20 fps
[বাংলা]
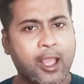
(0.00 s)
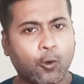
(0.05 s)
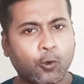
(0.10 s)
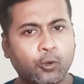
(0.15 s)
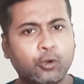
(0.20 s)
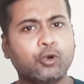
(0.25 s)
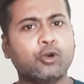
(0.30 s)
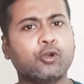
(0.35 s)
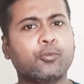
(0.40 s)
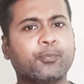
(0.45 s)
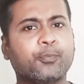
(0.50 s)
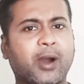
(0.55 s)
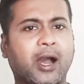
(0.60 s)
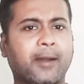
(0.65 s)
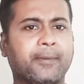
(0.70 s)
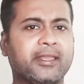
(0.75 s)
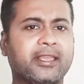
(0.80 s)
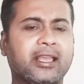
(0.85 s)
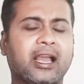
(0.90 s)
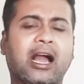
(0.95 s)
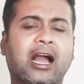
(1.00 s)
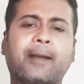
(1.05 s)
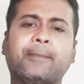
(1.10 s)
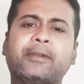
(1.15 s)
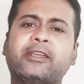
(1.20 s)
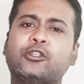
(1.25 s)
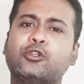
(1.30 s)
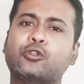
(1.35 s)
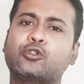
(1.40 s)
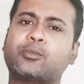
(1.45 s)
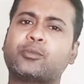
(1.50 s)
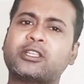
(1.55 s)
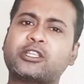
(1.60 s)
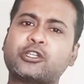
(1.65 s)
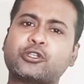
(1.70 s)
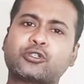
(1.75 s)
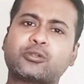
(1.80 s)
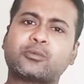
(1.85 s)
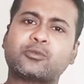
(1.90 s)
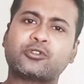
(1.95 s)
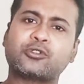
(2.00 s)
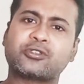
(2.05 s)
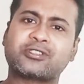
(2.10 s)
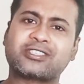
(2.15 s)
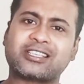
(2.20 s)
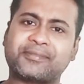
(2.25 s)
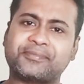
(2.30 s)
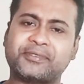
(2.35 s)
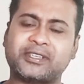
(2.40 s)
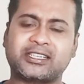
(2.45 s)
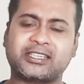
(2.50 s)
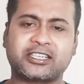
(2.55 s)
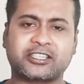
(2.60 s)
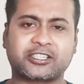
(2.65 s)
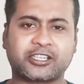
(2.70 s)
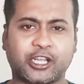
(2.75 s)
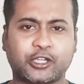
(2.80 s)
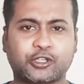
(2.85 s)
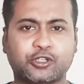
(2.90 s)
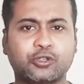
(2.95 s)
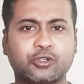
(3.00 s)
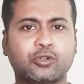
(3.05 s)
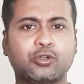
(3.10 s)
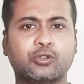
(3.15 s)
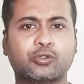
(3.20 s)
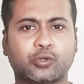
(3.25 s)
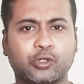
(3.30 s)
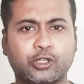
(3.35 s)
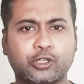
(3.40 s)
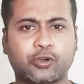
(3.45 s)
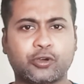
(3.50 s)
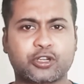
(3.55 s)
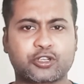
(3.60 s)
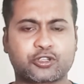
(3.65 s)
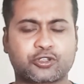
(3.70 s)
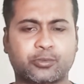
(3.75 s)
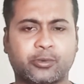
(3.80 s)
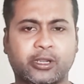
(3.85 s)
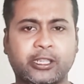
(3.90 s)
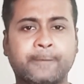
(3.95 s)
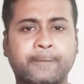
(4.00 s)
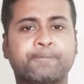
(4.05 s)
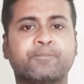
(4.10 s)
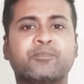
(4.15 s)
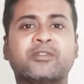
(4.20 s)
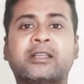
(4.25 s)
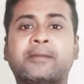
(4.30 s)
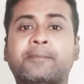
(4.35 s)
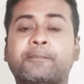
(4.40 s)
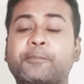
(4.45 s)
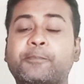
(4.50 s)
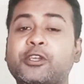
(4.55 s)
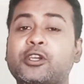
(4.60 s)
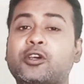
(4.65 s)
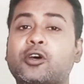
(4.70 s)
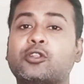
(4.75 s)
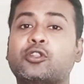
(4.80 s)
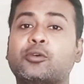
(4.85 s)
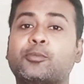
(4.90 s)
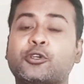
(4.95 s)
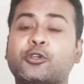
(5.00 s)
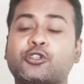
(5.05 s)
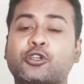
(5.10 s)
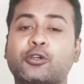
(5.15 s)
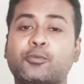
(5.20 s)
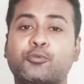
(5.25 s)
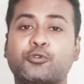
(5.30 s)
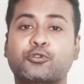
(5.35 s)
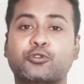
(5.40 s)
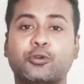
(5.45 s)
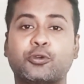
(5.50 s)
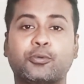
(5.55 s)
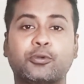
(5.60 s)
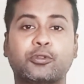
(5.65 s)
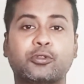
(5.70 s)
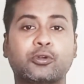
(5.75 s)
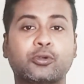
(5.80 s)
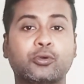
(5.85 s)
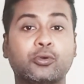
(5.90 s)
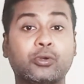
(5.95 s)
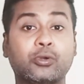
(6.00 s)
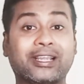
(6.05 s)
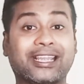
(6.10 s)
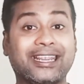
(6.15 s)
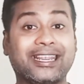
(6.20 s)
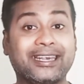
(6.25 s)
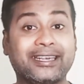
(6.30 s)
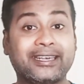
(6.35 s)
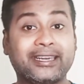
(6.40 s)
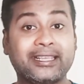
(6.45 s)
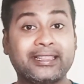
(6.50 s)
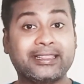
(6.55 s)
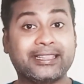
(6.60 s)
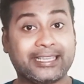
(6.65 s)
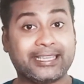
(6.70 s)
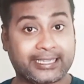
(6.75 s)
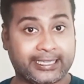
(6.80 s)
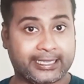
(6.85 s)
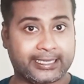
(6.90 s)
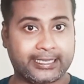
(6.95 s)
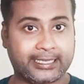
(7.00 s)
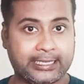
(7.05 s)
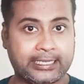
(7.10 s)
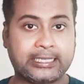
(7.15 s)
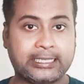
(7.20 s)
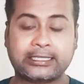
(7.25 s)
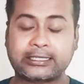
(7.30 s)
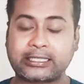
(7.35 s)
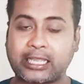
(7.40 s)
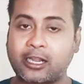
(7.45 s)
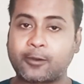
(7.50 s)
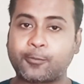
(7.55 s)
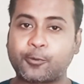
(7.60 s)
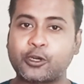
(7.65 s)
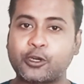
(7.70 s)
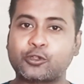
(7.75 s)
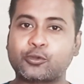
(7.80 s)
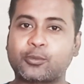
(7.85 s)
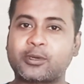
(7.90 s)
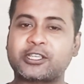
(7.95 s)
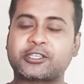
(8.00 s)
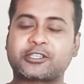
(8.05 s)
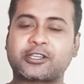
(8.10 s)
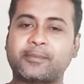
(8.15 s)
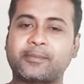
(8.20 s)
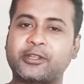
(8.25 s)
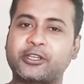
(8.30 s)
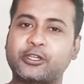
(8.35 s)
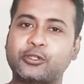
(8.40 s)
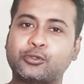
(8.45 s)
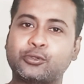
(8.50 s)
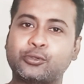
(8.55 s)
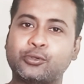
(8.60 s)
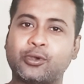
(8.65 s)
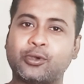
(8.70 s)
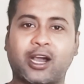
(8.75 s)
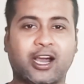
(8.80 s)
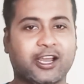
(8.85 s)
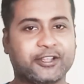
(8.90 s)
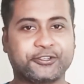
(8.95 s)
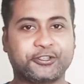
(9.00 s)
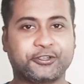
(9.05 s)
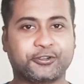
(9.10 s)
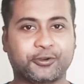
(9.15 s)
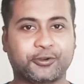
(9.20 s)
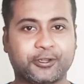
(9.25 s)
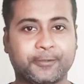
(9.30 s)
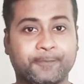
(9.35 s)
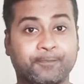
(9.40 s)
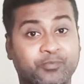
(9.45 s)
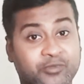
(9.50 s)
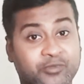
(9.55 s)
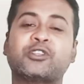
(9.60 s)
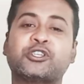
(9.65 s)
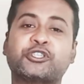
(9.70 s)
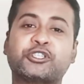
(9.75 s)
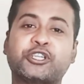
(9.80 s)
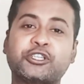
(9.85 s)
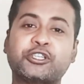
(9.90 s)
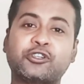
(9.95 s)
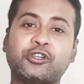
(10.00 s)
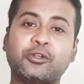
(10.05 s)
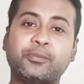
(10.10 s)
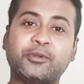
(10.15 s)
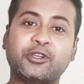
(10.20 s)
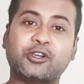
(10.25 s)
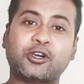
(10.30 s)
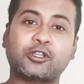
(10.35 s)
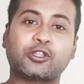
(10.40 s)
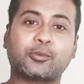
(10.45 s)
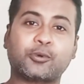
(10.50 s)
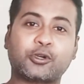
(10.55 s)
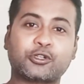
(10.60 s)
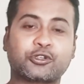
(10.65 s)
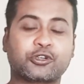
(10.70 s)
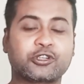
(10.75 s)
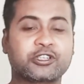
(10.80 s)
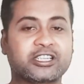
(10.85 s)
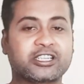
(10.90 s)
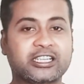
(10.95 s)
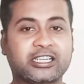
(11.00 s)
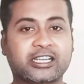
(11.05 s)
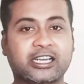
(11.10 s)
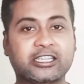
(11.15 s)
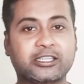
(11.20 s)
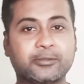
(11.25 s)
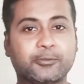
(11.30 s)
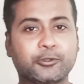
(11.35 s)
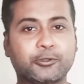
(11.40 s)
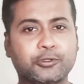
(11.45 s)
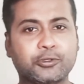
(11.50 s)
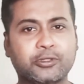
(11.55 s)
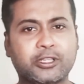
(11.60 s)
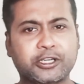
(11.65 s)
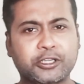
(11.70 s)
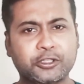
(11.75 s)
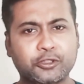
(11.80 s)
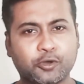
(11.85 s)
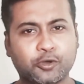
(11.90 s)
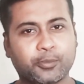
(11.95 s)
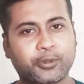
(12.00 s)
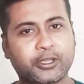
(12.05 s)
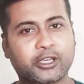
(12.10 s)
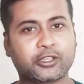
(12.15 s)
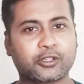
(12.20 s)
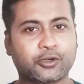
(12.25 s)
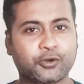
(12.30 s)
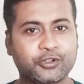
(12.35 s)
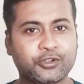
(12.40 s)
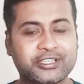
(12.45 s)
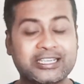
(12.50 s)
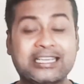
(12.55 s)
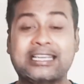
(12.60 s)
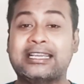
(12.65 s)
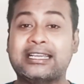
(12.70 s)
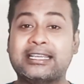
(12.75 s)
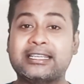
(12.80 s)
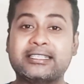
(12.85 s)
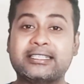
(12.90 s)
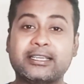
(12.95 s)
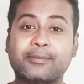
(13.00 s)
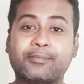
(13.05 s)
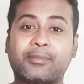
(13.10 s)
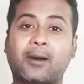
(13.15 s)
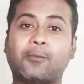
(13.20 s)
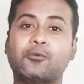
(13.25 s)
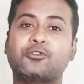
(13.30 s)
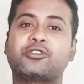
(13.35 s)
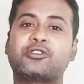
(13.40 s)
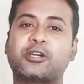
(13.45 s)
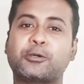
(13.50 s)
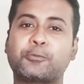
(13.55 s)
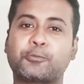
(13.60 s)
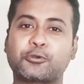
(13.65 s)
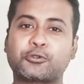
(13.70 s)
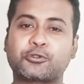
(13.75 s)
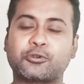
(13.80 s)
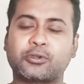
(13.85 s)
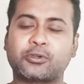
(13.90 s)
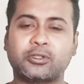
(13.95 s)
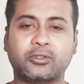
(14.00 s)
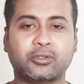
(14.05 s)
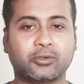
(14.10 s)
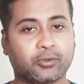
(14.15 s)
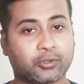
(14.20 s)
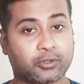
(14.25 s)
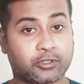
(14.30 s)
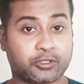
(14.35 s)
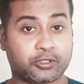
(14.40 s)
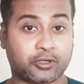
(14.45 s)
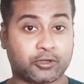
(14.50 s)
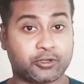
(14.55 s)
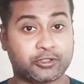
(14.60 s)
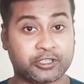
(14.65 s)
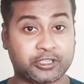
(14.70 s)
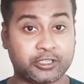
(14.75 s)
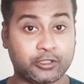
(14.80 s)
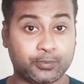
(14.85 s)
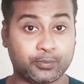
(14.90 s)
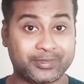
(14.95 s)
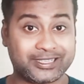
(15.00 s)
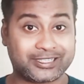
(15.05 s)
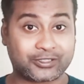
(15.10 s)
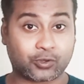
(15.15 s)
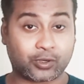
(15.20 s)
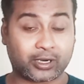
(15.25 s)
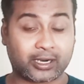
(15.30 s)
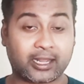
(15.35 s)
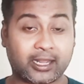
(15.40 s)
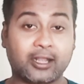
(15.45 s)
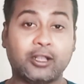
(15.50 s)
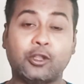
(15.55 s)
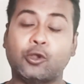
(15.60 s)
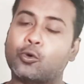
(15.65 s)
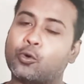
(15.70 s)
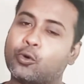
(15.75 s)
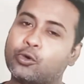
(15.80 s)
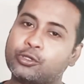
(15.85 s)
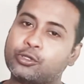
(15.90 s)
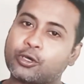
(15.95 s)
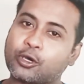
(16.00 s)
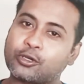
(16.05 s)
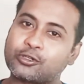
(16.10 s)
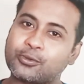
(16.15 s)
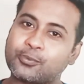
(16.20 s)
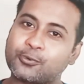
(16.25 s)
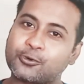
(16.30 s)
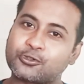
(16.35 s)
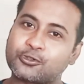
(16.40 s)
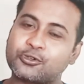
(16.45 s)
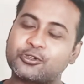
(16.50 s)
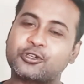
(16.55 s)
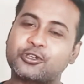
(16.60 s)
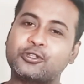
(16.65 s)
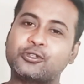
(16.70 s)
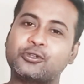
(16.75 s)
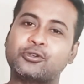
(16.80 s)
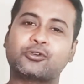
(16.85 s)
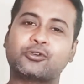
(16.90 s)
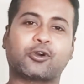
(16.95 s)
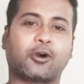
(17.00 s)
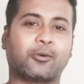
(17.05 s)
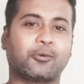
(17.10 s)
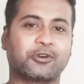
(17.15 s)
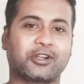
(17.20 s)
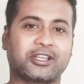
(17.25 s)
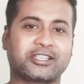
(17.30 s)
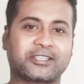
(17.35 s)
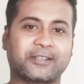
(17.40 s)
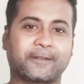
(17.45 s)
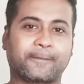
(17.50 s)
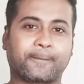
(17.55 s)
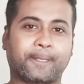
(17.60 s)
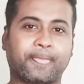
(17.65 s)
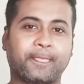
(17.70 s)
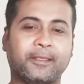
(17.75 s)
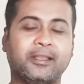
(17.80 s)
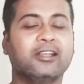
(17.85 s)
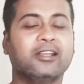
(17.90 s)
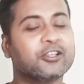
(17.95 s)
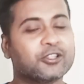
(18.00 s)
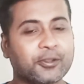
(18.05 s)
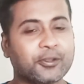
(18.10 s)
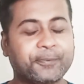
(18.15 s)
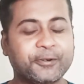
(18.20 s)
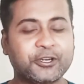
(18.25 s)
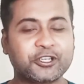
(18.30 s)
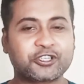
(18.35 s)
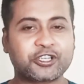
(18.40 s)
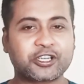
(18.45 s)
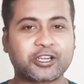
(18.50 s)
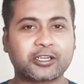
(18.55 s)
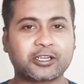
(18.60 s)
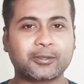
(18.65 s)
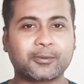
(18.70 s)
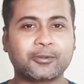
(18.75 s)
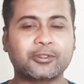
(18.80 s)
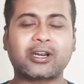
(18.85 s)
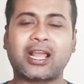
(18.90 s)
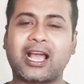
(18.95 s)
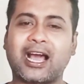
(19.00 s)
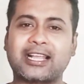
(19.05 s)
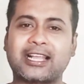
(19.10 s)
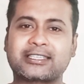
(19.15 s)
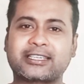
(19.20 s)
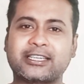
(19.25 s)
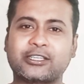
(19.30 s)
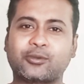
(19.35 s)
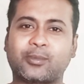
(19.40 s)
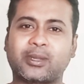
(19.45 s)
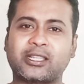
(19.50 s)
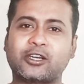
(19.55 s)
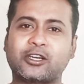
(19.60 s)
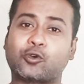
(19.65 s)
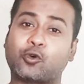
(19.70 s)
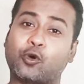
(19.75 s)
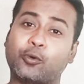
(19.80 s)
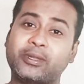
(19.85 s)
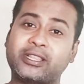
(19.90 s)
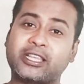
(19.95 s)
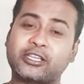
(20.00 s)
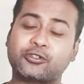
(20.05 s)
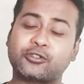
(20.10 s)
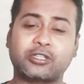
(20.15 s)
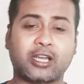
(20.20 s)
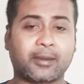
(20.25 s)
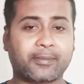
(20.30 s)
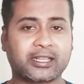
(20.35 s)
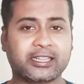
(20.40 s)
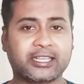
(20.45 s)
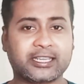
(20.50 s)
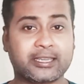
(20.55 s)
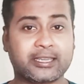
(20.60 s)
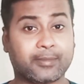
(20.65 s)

অনুরূপভাবে আমি কিন্তু তোমাদের সমস্ত সাবজেক্টের সাজেশনগুলো তৈরি করার সময় বিগত বছরের প্রশ্নপত্রগুলো ঘেটে দেখে তারপরে তোমাদের সামনে কিন্তু হাজির করি সেই জন্য বিগত বছরের শিক্ষার্থী বন্ধুদের কিন্তু অভিজ্ঞতা রয়েছে যে মামুন স্যারের প্রশ্ন কিন্তু অতি সহজে কিন্তু মিস করে না অধিকাংশ প্রশ্নই কিন্তু কমন আসে তো প্রিয় শিক্ষার্থী বন্ধুরা আজকে তোমাদের কবিতা যদি আমরা দেখি